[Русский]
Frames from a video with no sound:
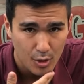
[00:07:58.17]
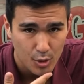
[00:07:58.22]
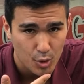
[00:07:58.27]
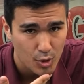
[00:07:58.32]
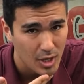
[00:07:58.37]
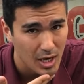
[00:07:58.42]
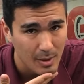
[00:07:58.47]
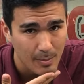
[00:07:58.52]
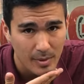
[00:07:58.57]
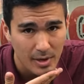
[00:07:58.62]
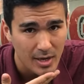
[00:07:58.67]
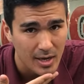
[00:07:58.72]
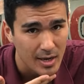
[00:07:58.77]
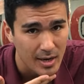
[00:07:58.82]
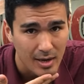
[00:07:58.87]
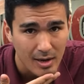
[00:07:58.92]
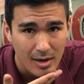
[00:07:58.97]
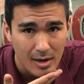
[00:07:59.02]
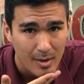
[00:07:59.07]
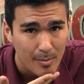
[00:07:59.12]
то как
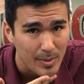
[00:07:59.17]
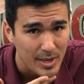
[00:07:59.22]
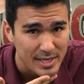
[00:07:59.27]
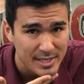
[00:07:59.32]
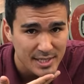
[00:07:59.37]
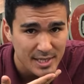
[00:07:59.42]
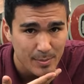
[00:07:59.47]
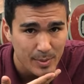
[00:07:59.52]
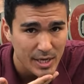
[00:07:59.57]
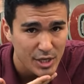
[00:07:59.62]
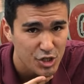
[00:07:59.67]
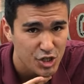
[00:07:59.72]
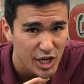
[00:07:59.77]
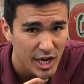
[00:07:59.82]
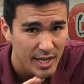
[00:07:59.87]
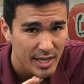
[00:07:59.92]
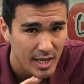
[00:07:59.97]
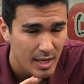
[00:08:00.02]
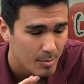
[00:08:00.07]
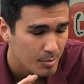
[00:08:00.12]
бы прости,
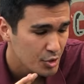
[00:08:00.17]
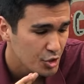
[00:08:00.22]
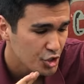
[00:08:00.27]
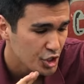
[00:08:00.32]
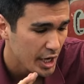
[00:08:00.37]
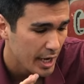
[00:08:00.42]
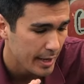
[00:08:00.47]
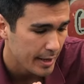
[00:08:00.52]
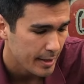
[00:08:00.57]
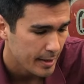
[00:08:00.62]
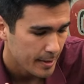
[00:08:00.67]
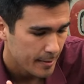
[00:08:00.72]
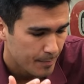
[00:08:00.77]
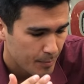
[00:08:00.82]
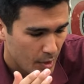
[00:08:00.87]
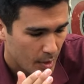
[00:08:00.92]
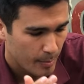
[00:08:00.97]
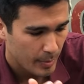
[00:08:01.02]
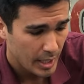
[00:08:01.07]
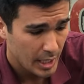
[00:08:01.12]
прощай, не обещай.
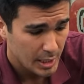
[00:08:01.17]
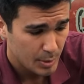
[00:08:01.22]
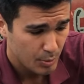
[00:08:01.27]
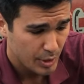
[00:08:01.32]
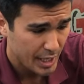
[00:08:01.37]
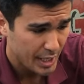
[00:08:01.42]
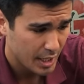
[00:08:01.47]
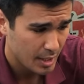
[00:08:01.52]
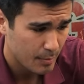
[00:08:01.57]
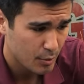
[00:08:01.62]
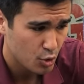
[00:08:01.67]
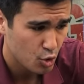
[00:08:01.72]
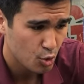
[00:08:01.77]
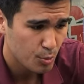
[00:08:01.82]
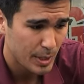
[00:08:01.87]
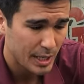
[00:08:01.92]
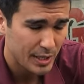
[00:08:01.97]
Поэтому я рекомендую